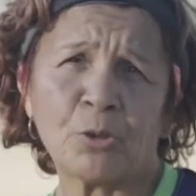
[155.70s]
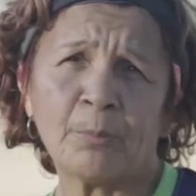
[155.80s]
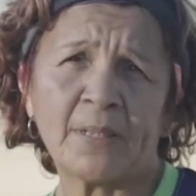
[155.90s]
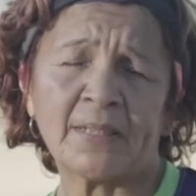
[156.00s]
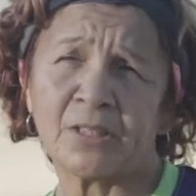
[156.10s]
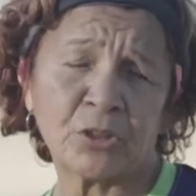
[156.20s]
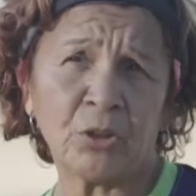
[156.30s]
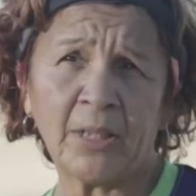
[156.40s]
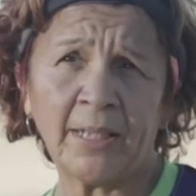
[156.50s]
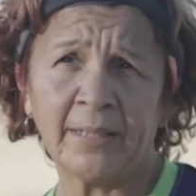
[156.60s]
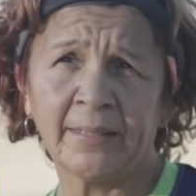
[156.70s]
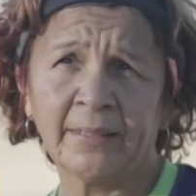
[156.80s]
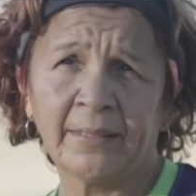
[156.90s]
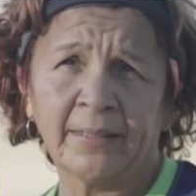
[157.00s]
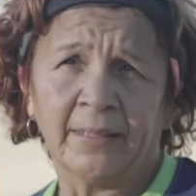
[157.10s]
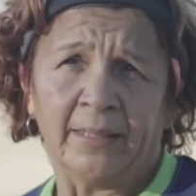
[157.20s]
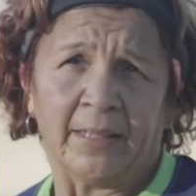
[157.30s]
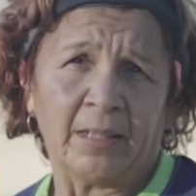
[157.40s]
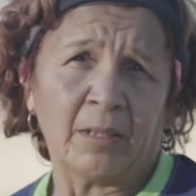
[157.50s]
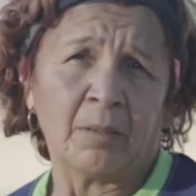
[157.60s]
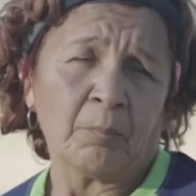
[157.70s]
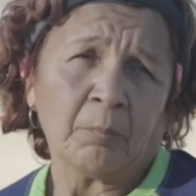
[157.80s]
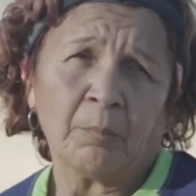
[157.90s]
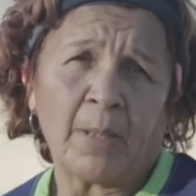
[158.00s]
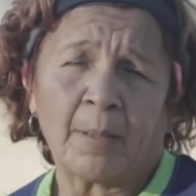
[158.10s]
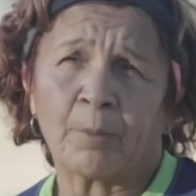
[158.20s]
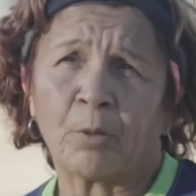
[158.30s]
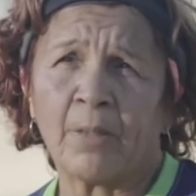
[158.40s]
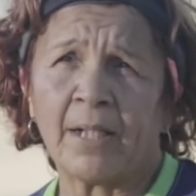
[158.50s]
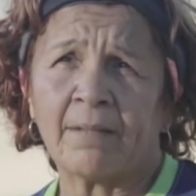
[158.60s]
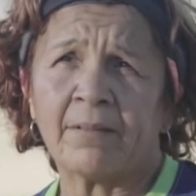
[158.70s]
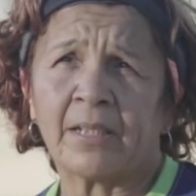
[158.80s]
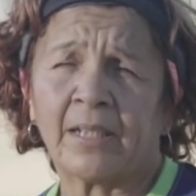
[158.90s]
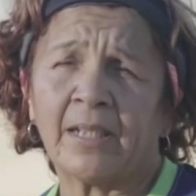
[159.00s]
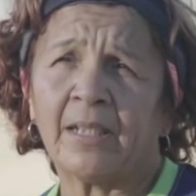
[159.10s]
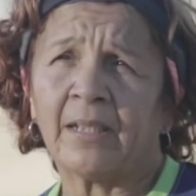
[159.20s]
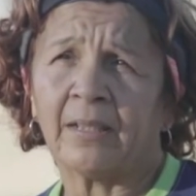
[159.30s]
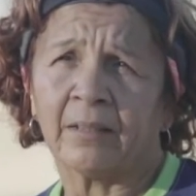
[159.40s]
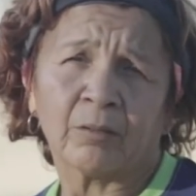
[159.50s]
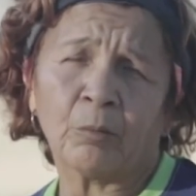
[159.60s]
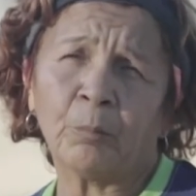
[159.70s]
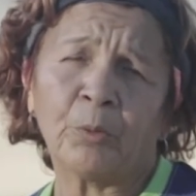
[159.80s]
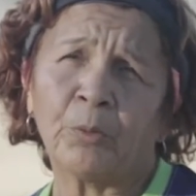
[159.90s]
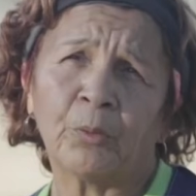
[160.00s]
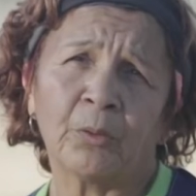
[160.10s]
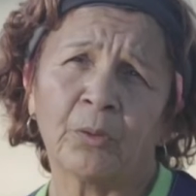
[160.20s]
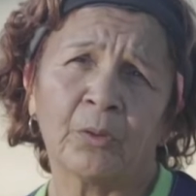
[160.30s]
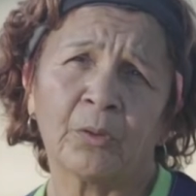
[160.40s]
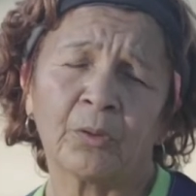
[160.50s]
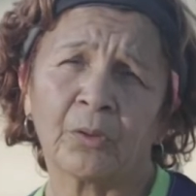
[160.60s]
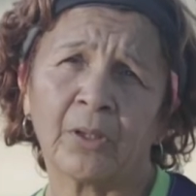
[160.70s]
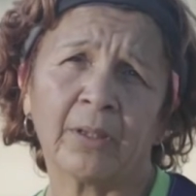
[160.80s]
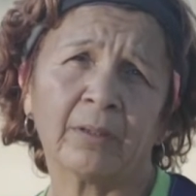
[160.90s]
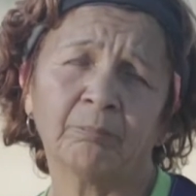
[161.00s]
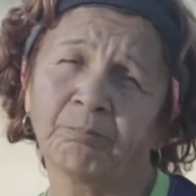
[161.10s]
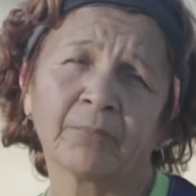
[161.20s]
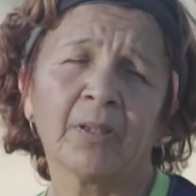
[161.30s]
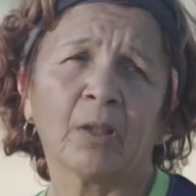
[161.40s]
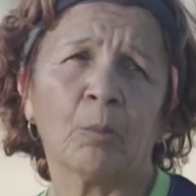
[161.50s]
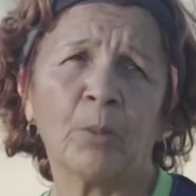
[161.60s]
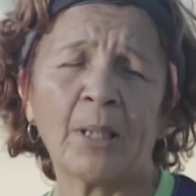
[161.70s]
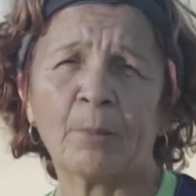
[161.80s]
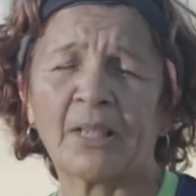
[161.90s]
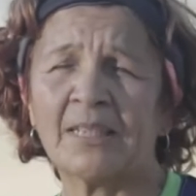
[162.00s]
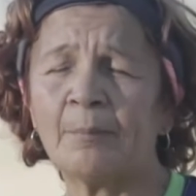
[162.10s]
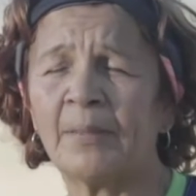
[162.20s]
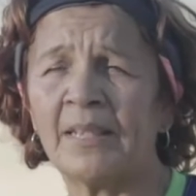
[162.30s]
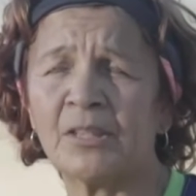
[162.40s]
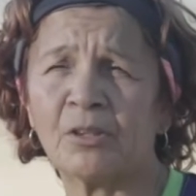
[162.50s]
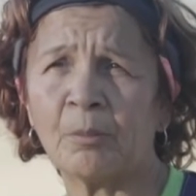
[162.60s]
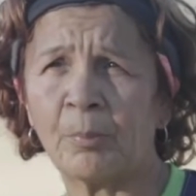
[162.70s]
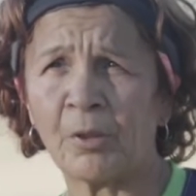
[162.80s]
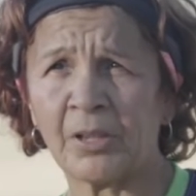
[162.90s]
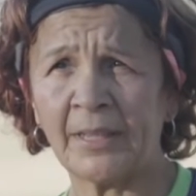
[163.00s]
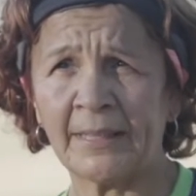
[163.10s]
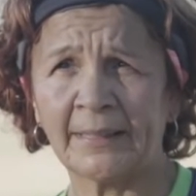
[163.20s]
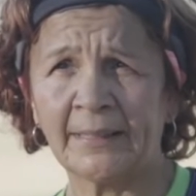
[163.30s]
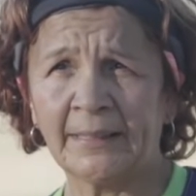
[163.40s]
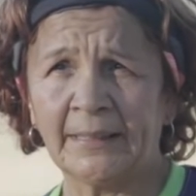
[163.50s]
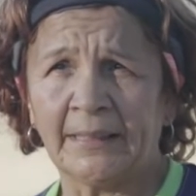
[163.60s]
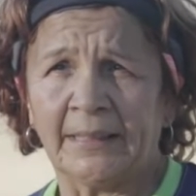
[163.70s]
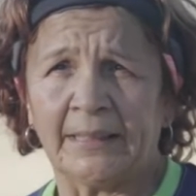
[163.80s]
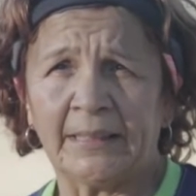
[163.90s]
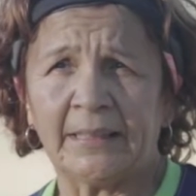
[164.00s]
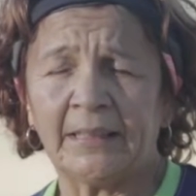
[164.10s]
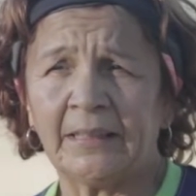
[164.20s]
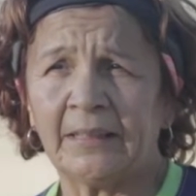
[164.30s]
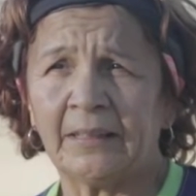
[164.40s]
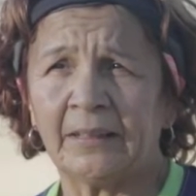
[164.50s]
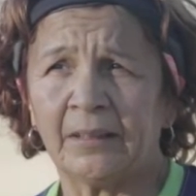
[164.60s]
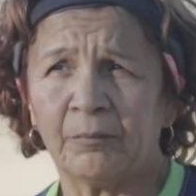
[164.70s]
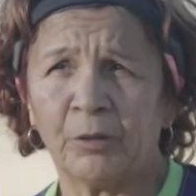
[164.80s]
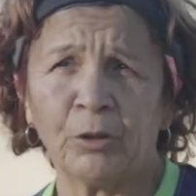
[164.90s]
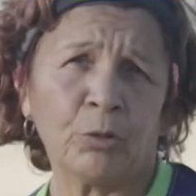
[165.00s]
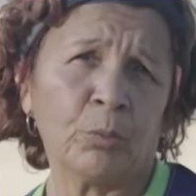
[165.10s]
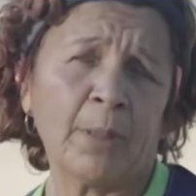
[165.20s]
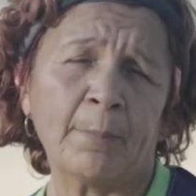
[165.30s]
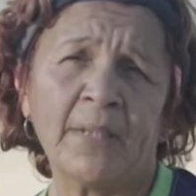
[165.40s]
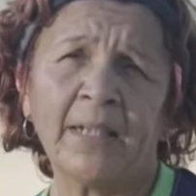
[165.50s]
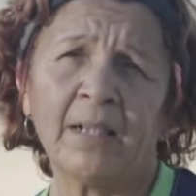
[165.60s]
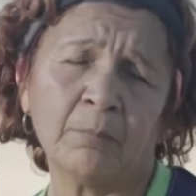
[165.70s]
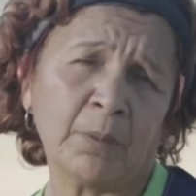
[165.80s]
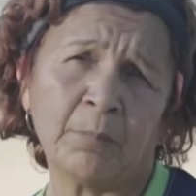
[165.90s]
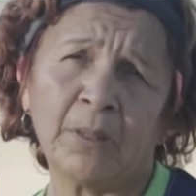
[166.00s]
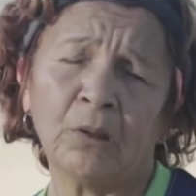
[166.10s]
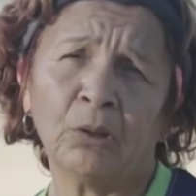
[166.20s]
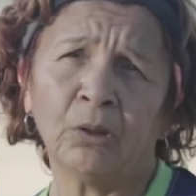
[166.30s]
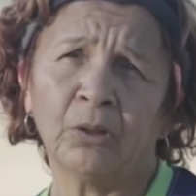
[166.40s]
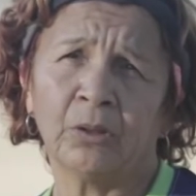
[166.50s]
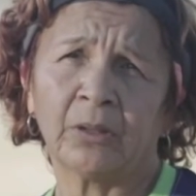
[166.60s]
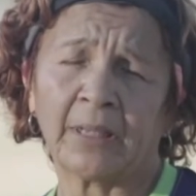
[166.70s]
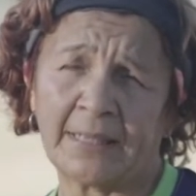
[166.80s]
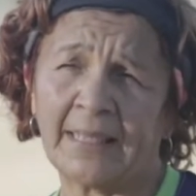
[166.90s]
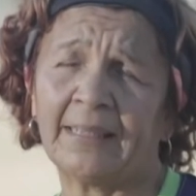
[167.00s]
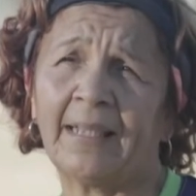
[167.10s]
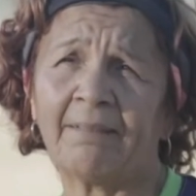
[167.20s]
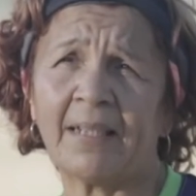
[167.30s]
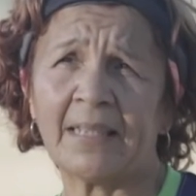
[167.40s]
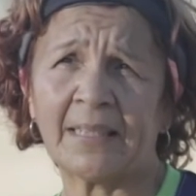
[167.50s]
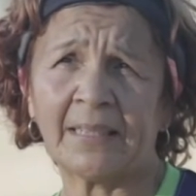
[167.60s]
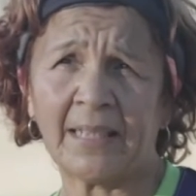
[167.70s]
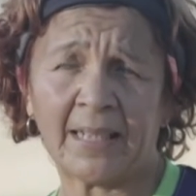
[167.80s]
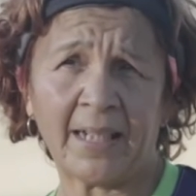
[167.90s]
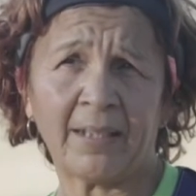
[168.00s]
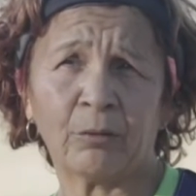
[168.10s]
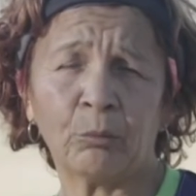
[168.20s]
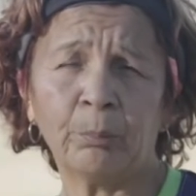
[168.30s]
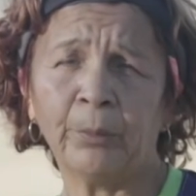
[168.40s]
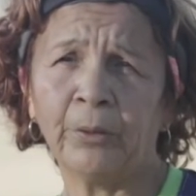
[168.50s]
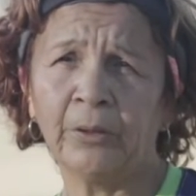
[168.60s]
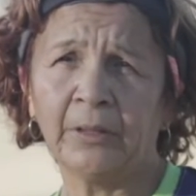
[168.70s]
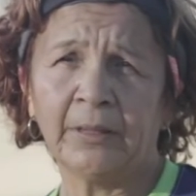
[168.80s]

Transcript: yo empecé sola em, para probar a ver qué, eh, cómo, era, porque siempre he hecho deportes. Y, bueno, y una amiga me invitó, que ya estaba ella integrada al grupo.